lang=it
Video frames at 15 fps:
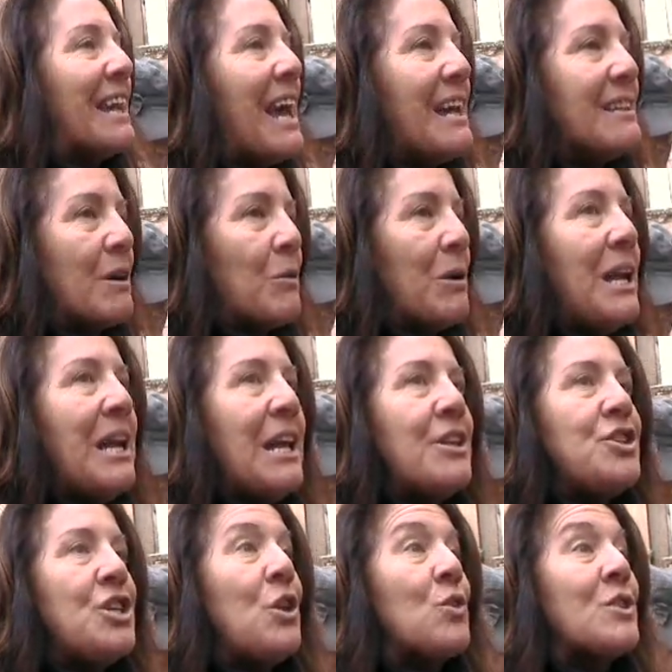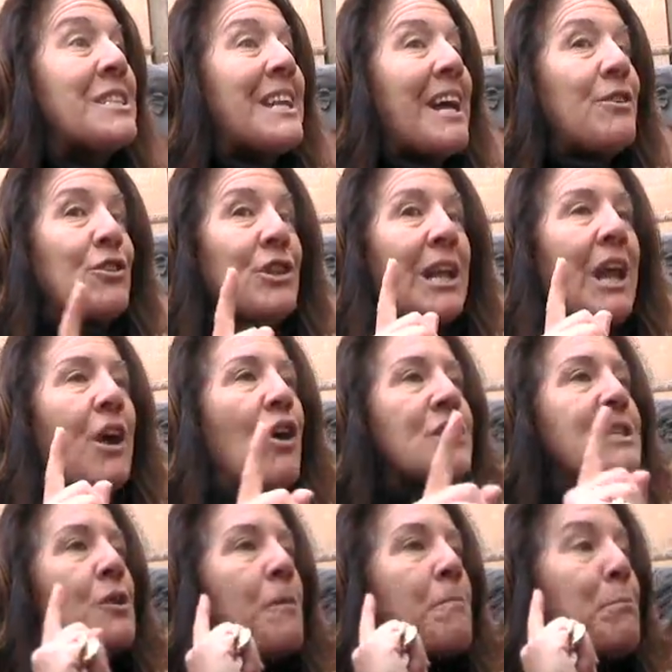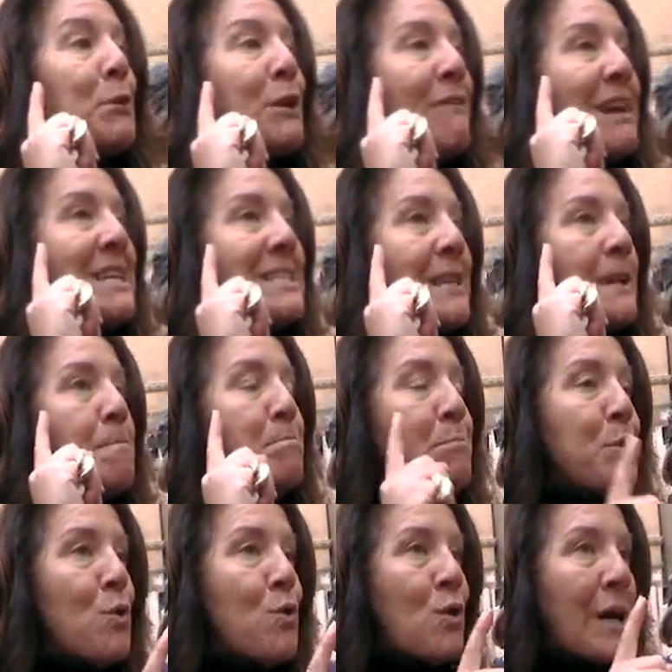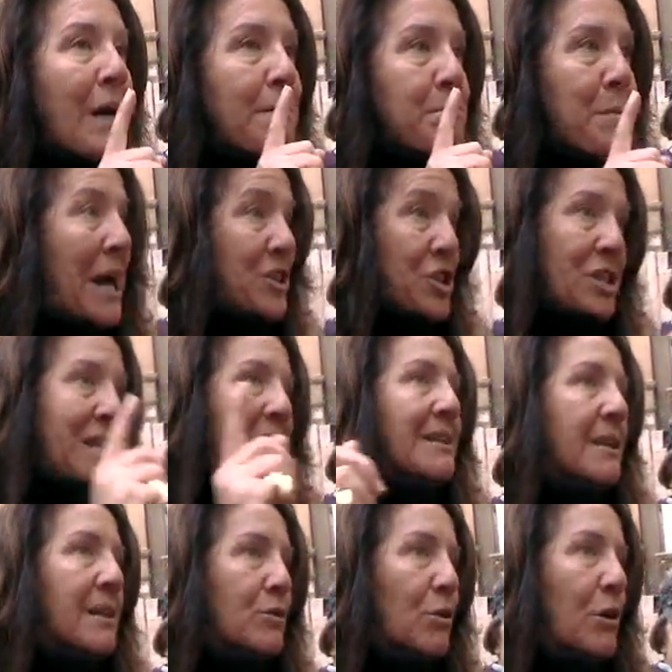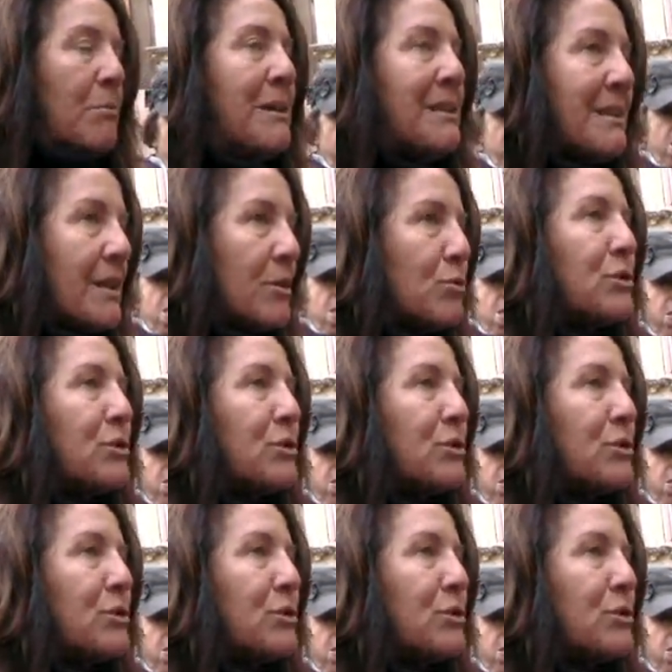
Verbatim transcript: creata quella legge, lo stato delle cose non poteva essere più cambiato, accettata naturalmente da